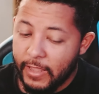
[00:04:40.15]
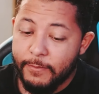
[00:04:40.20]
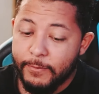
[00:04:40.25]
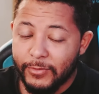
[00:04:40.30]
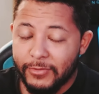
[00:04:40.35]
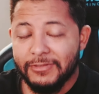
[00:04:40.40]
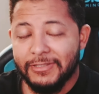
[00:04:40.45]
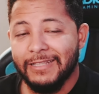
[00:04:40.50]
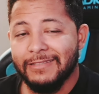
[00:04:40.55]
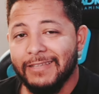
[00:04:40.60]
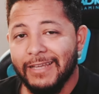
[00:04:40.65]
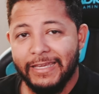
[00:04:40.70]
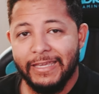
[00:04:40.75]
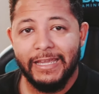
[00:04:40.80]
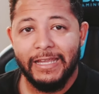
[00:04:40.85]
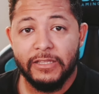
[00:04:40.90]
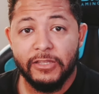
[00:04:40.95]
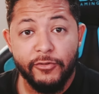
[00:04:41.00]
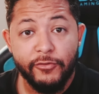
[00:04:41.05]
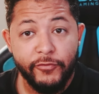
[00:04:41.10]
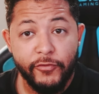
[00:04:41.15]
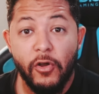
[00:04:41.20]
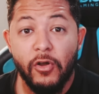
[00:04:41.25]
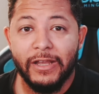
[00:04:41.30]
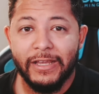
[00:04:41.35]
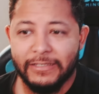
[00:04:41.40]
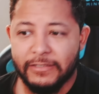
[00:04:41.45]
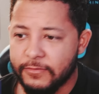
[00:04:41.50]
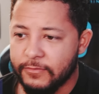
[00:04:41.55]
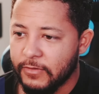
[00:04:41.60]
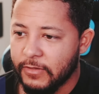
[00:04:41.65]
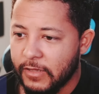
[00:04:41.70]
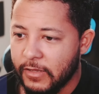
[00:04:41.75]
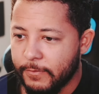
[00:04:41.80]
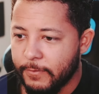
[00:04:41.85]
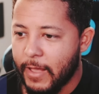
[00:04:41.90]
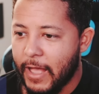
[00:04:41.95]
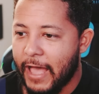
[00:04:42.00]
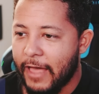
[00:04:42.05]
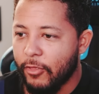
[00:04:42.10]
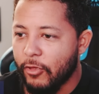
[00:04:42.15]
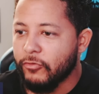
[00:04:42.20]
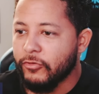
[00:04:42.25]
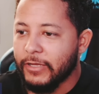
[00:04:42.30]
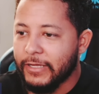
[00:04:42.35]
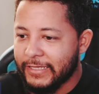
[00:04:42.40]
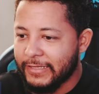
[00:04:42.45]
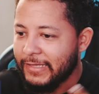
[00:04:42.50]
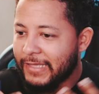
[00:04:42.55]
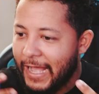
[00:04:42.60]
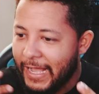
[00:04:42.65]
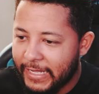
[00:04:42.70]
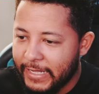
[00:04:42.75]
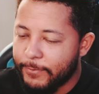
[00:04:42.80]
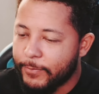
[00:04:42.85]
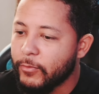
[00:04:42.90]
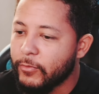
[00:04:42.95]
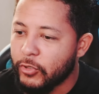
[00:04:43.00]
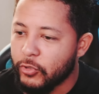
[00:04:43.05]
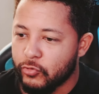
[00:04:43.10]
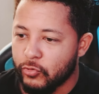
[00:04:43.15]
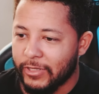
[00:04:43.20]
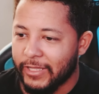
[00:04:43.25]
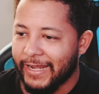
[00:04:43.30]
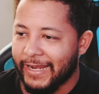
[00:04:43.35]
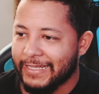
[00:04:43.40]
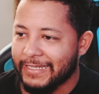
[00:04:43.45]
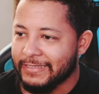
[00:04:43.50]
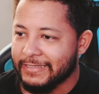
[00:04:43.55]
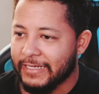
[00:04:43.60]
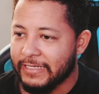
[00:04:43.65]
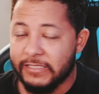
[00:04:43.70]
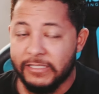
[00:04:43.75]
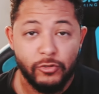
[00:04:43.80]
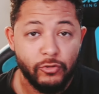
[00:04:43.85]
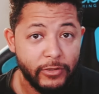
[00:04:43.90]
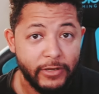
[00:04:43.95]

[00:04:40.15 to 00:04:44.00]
Es importante aquí que te enfoques a dónde, a qué público tú quieres alcanzar.